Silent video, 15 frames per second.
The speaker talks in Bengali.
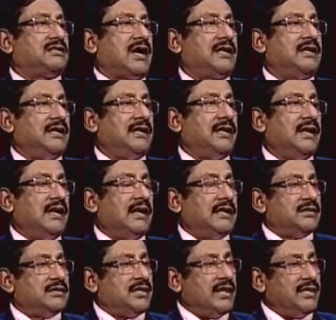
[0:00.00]
চায়নি
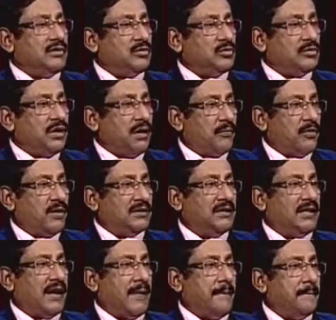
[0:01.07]
সেই
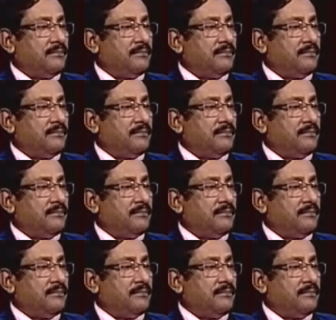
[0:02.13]
যুদ্ধাপরাধীরা